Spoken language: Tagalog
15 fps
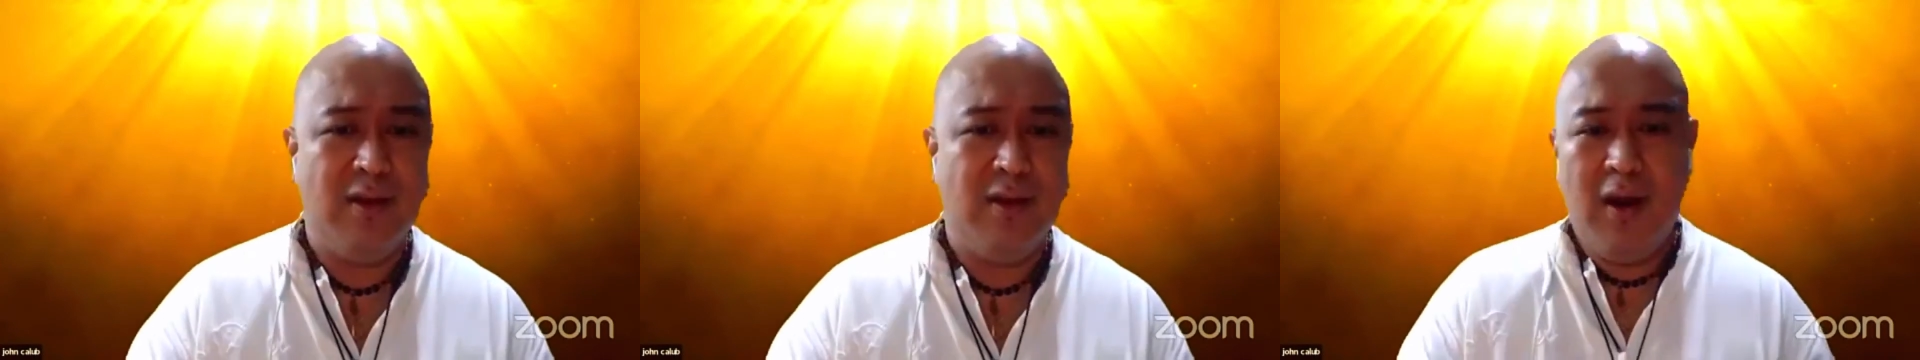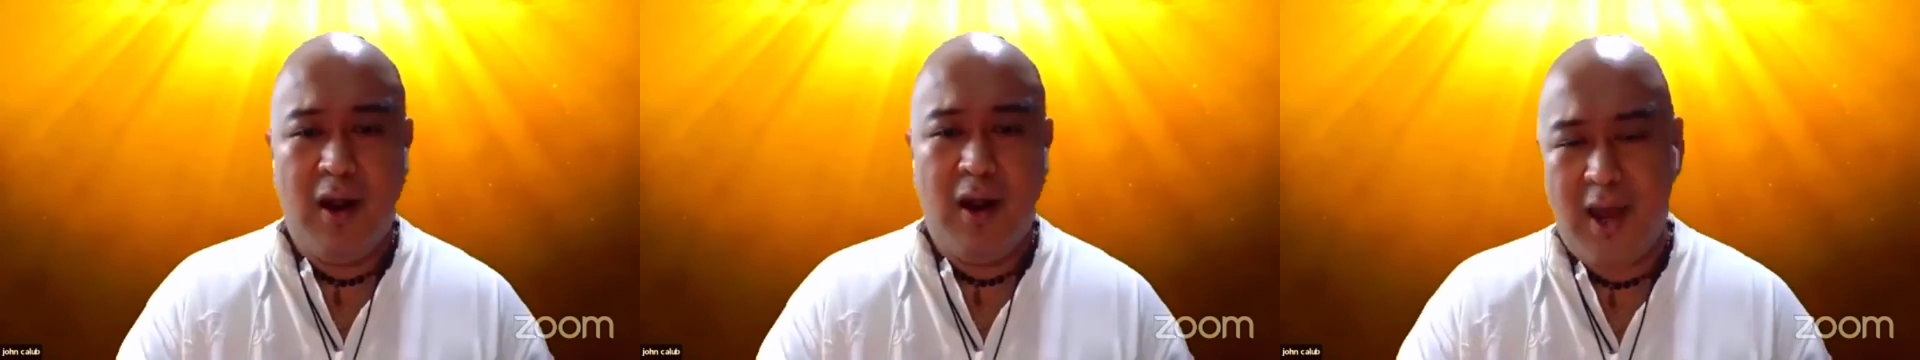
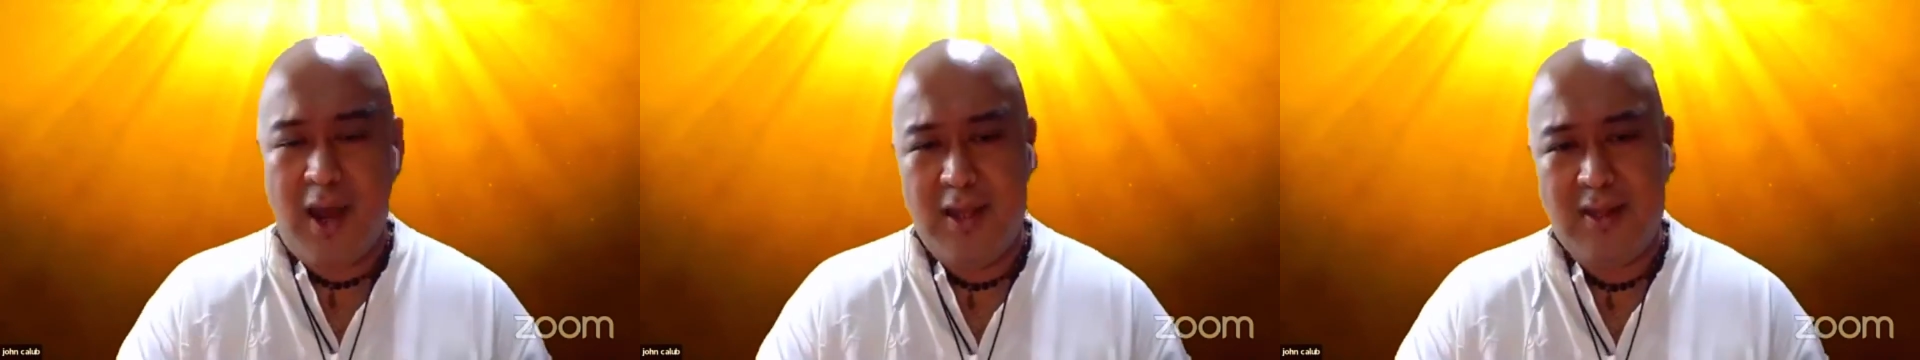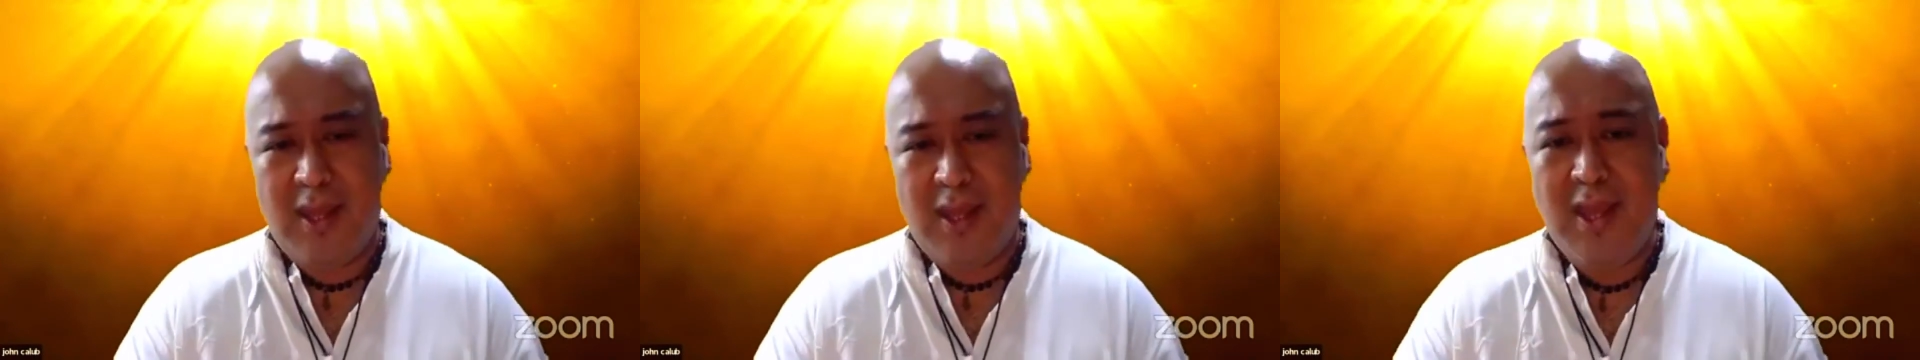all right,
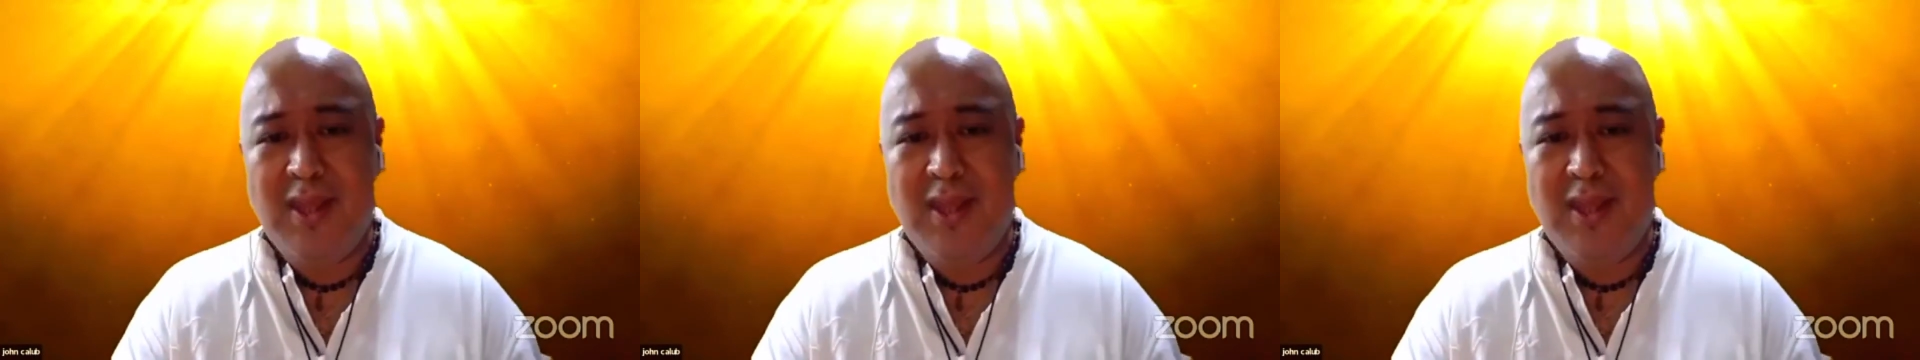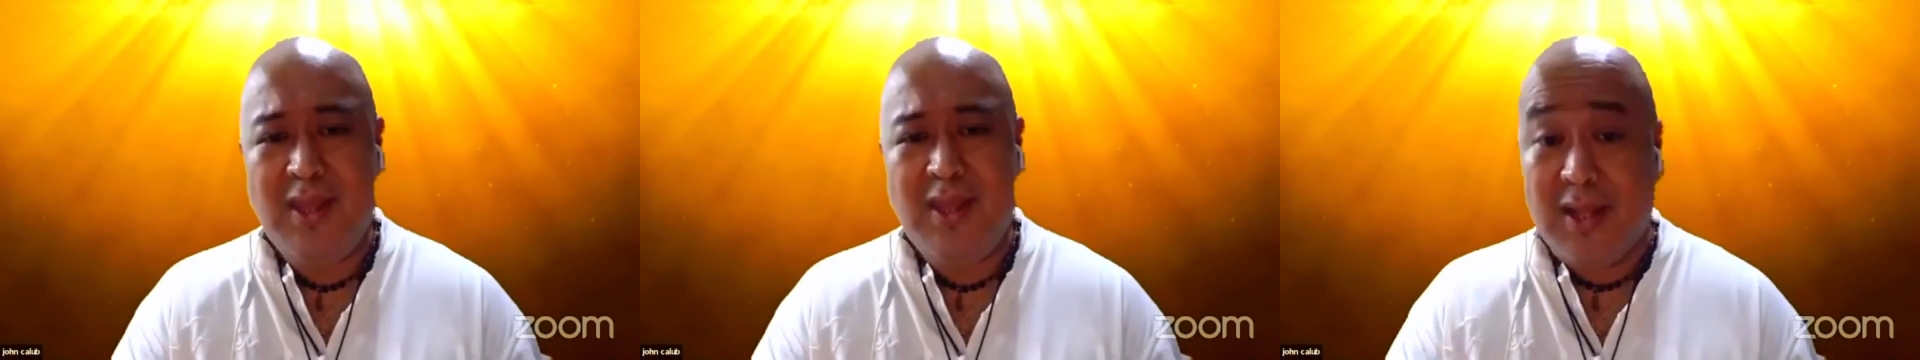hindi
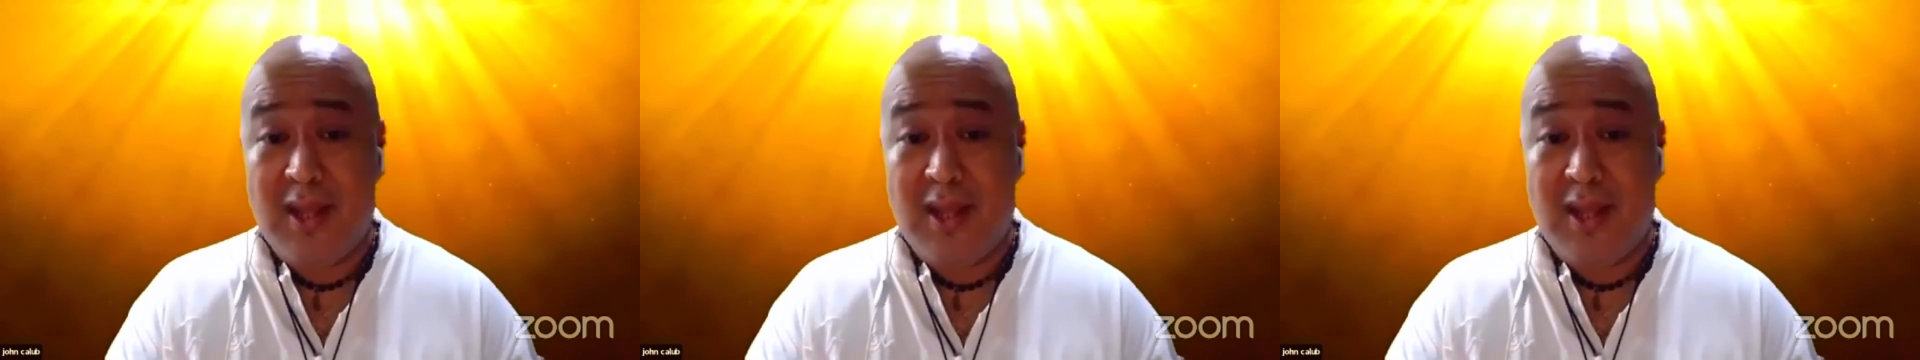nila